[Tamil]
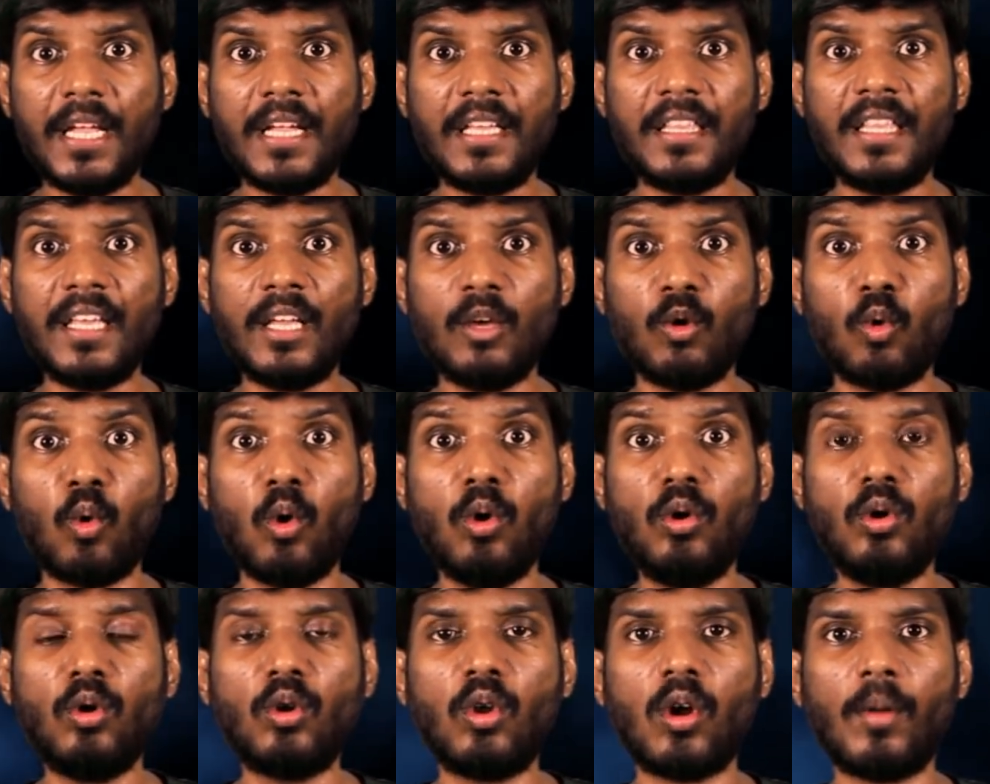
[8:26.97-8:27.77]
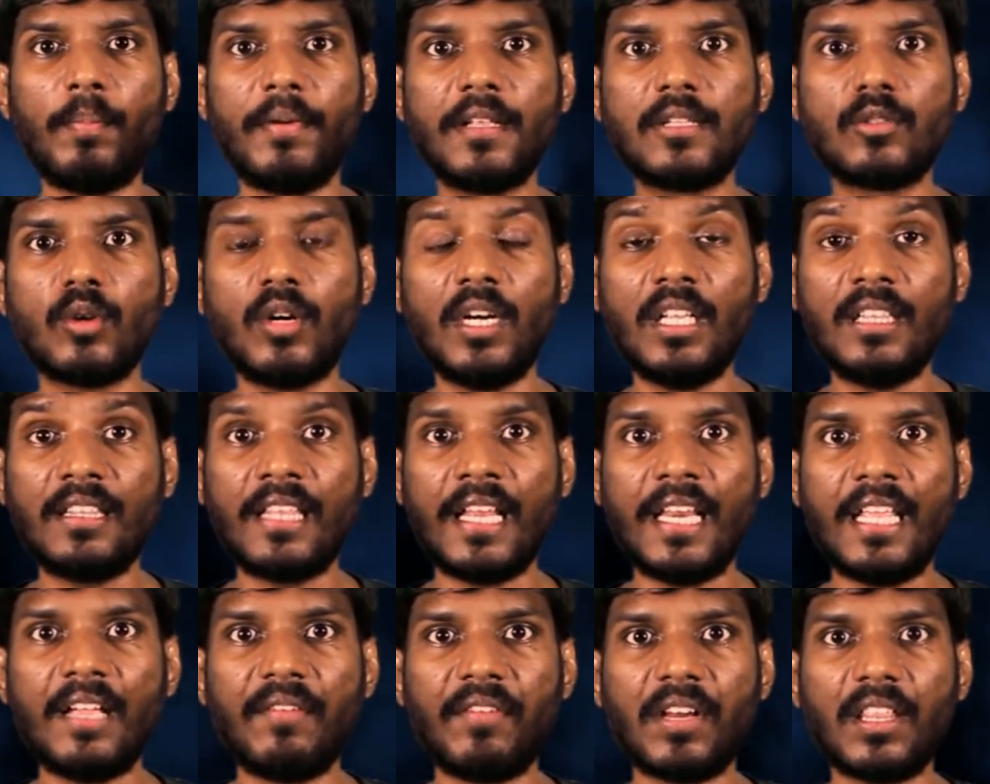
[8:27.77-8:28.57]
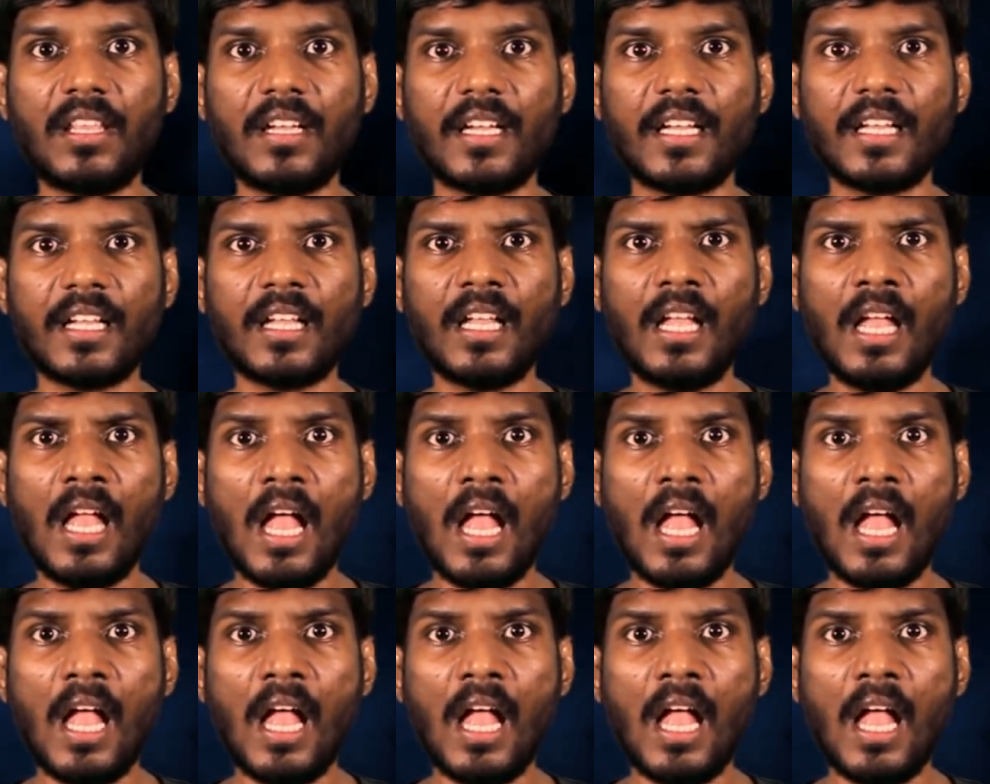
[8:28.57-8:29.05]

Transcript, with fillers: எய்தி கொண்டுட்டோம் அப்படின்னு சொல்லிட்டு தெரிய வருதுங்க